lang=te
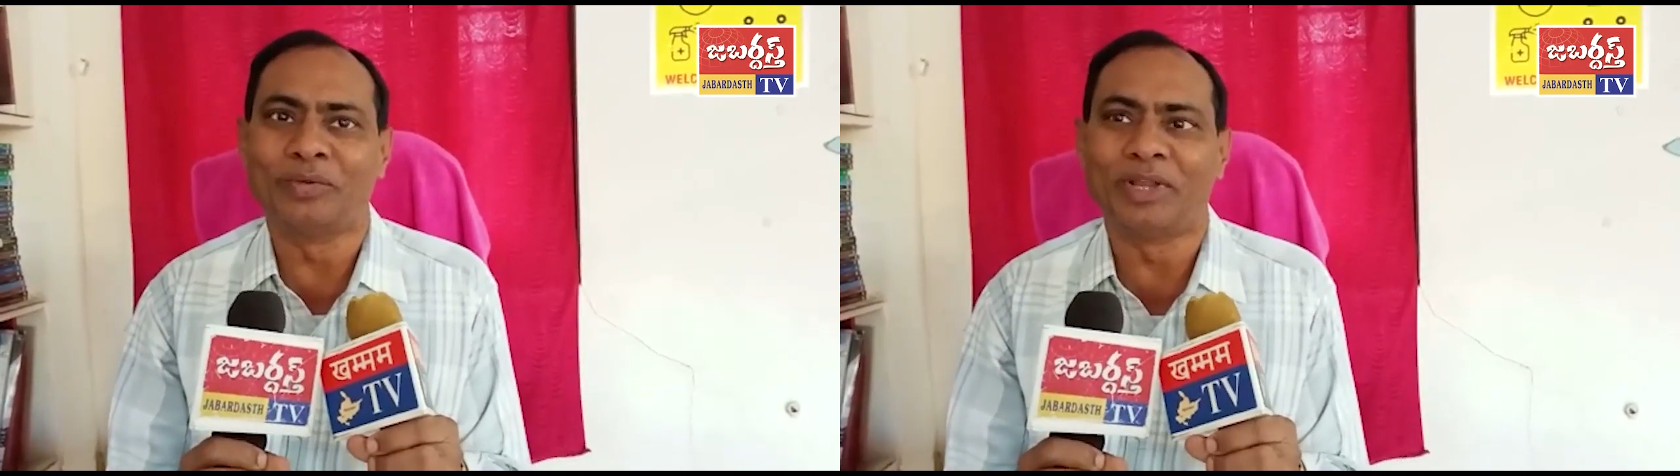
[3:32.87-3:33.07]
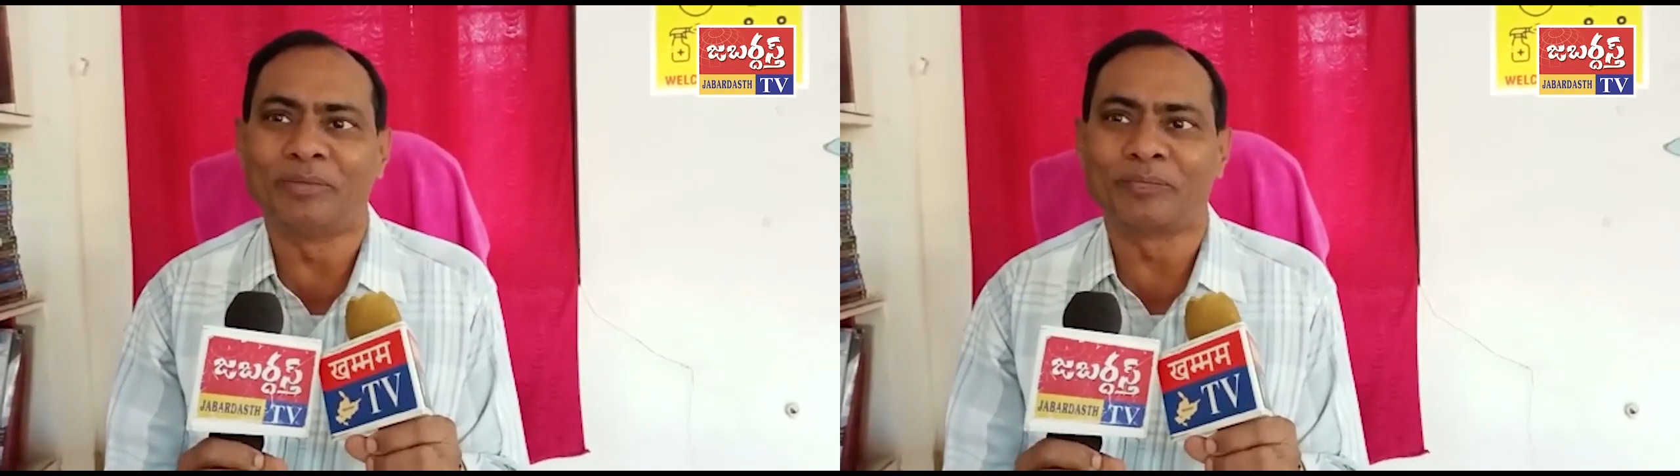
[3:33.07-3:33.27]

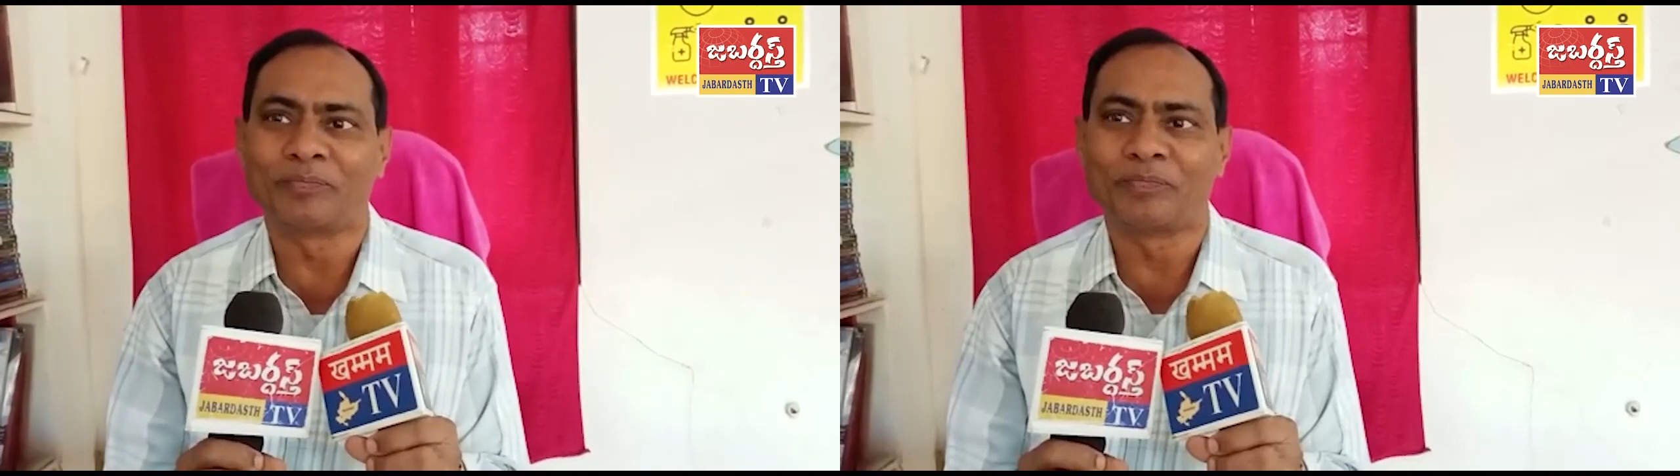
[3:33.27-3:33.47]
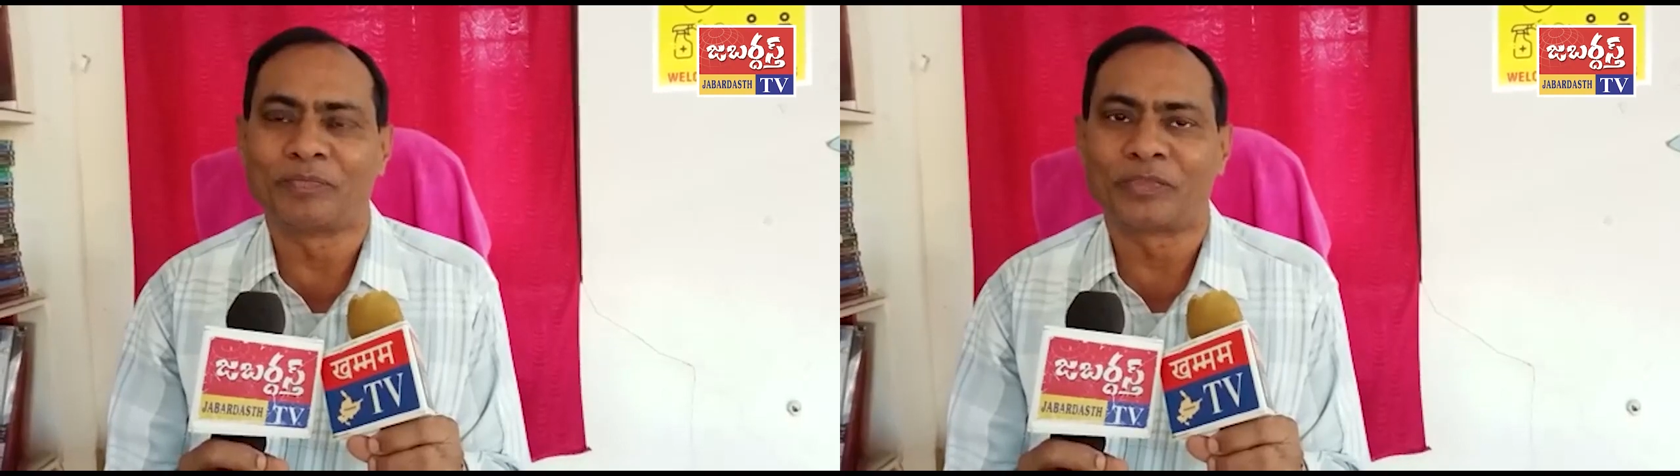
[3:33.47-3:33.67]
ఉన్నాం
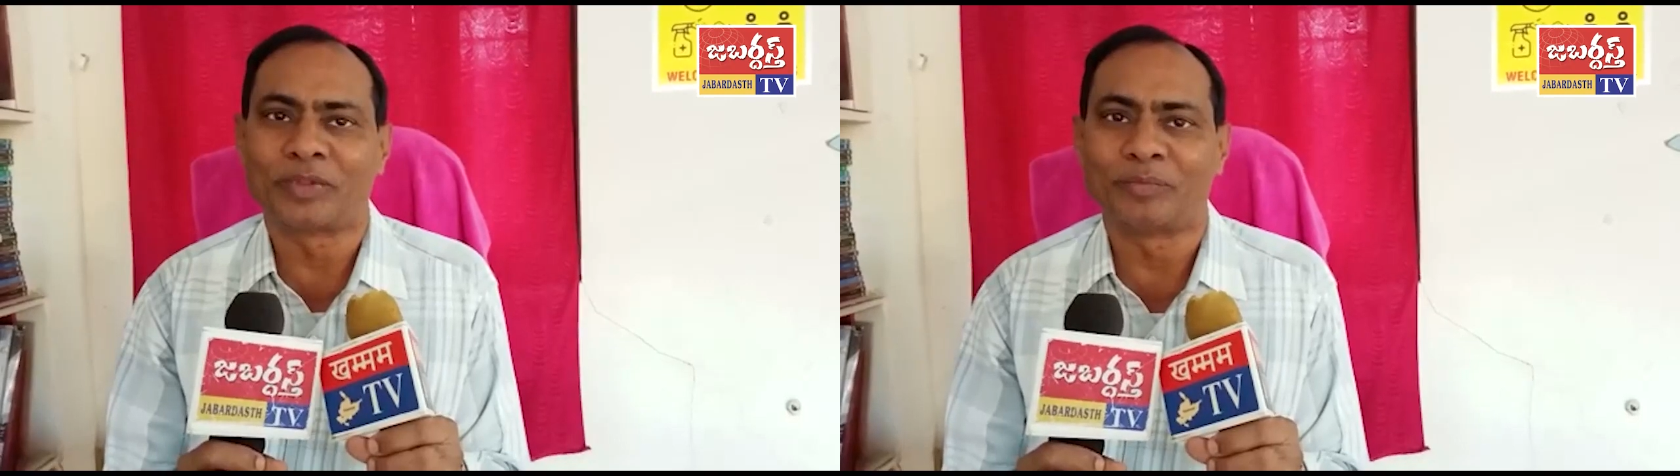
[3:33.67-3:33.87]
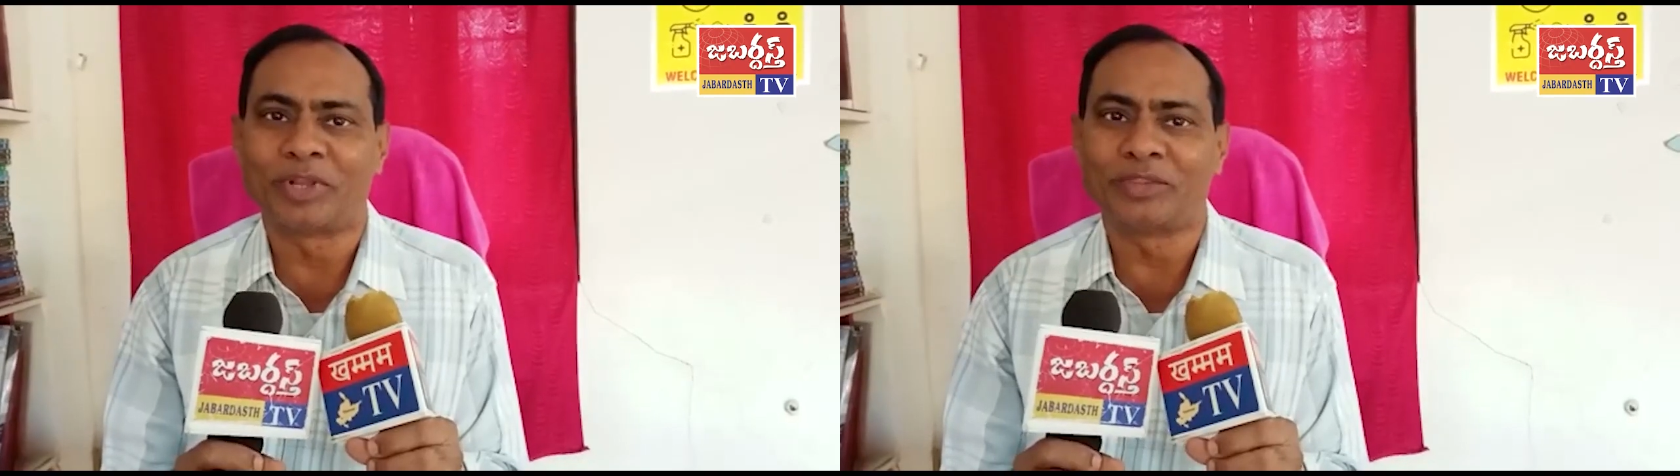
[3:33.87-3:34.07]

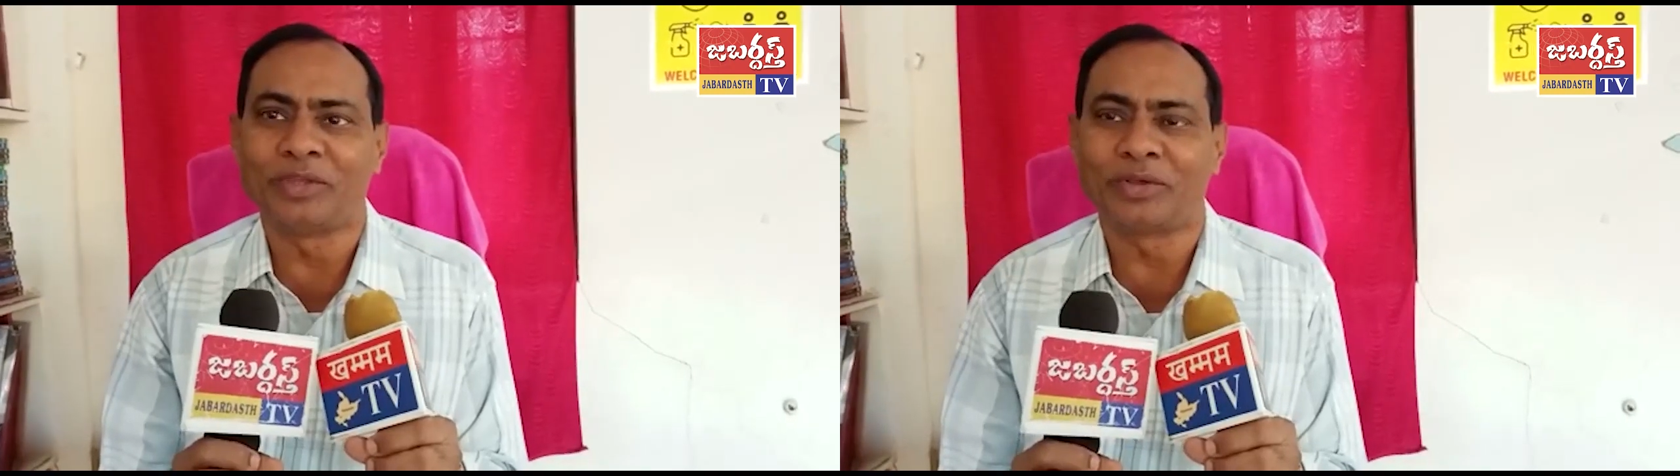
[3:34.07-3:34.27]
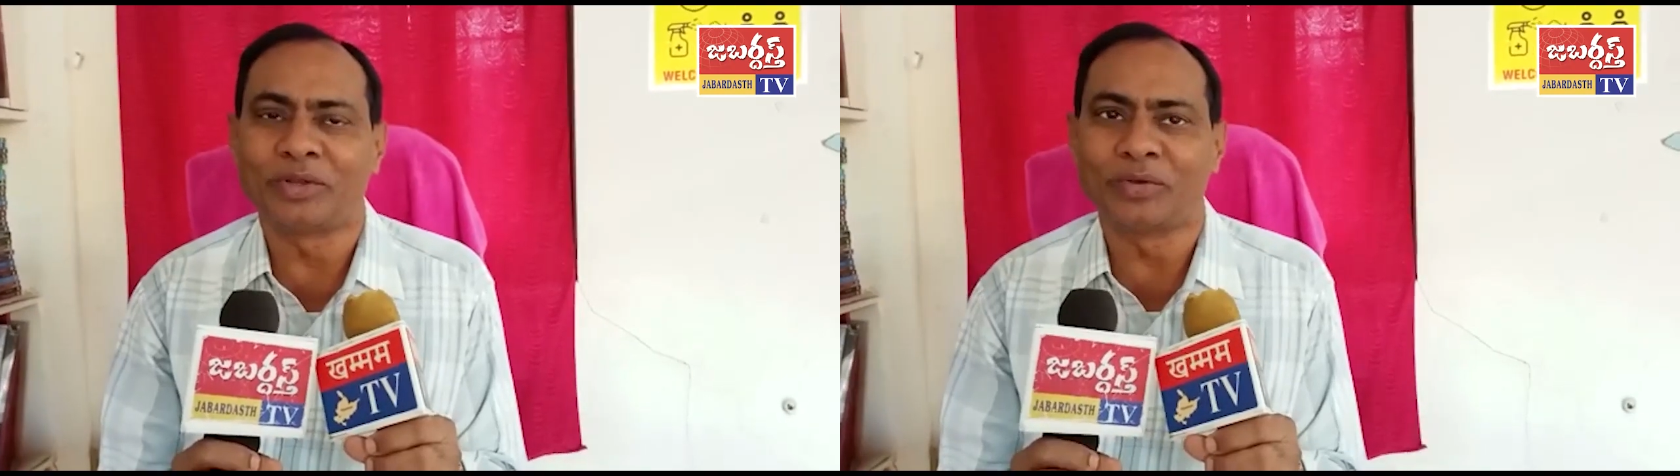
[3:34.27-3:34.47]
ప్రతి
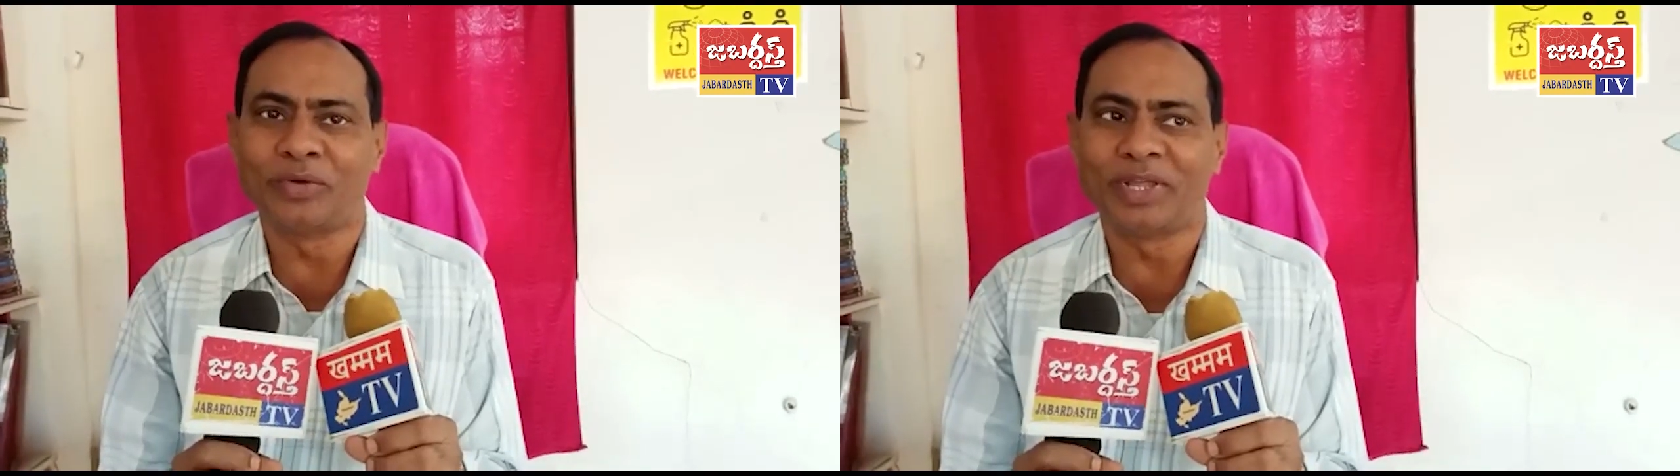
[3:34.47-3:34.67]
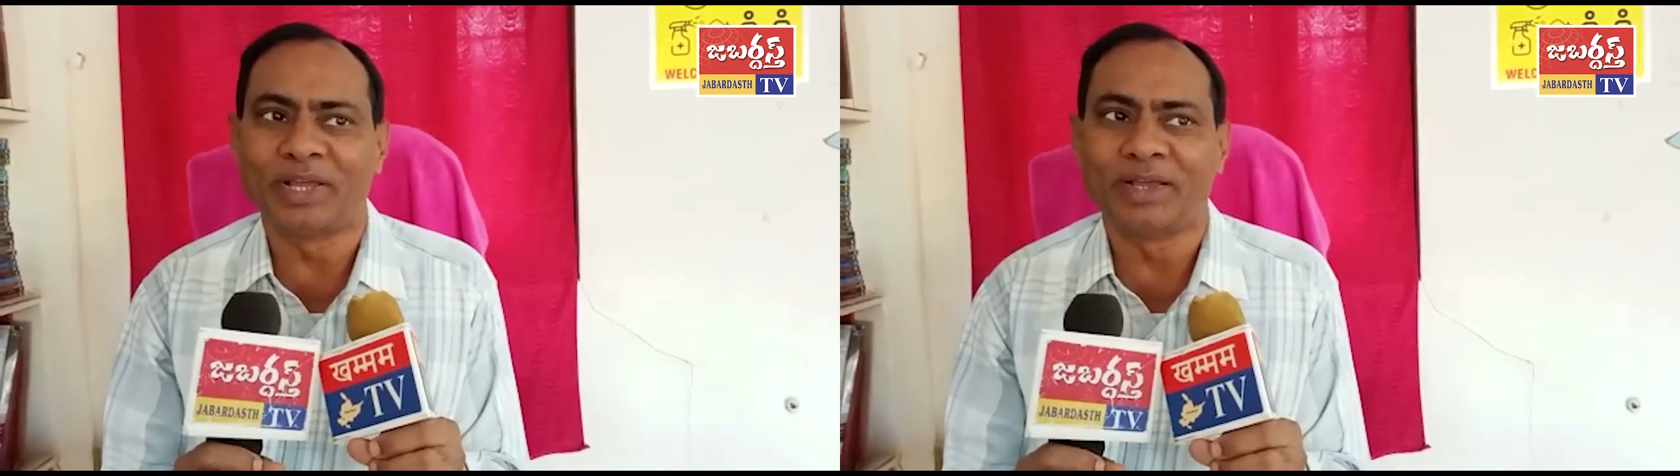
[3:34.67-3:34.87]
ఒక్కరు
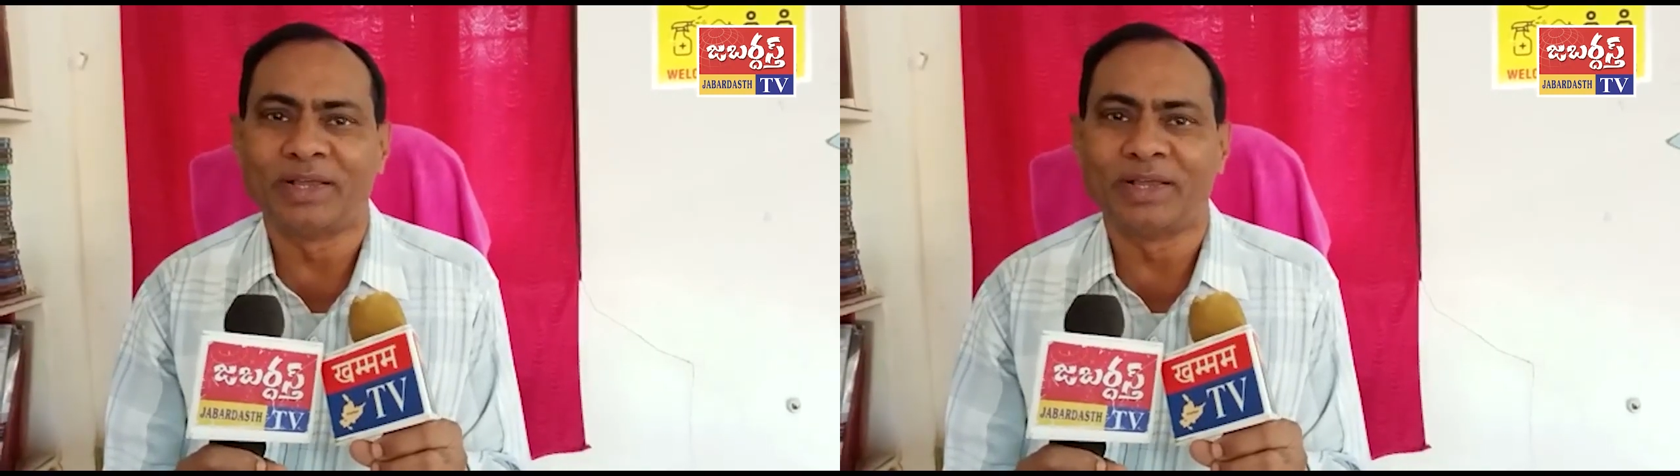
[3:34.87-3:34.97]
కూడా